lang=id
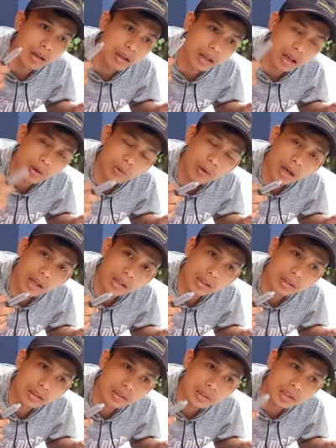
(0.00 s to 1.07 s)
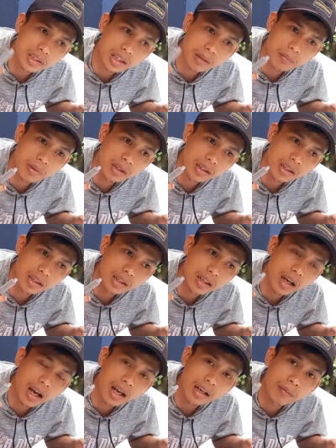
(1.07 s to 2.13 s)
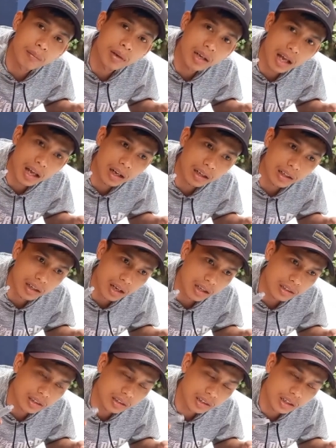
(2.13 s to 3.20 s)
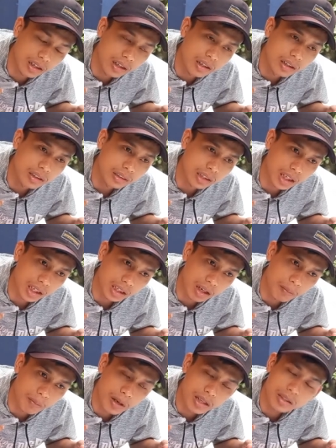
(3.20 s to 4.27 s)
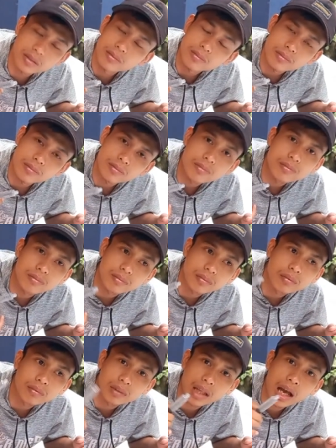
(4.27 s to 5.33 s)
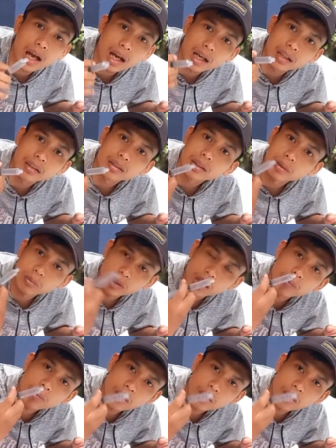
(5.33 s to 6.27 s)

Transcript: lakukan step ini dengan benar ya jadi tarik nafas tahan kemudian